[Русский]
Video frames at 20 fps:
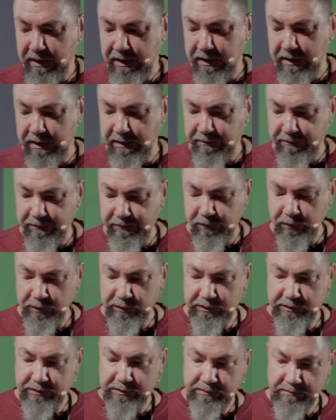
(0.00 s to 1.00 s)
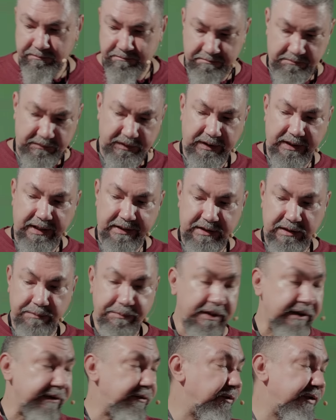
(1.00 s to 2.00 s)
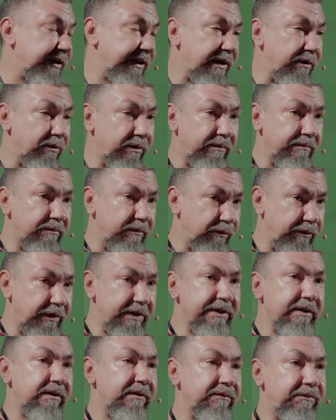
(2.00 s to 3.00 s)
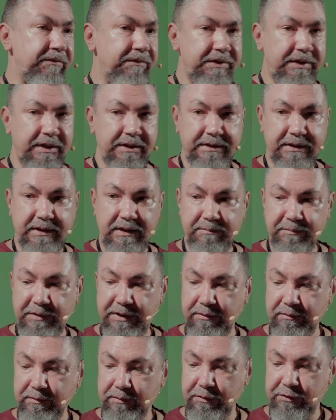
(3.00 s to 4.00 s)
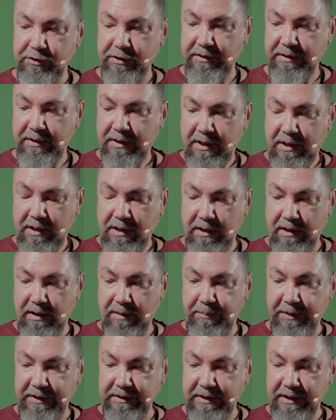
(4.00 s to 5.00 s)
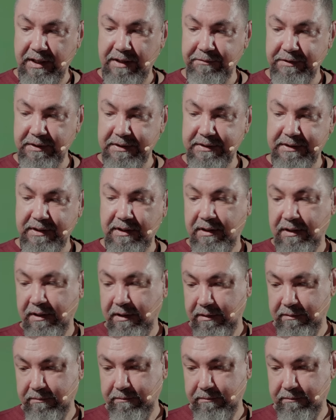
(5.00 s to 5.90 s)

Э, вот логотип, который я увидел в сети, мне он очень э, понравился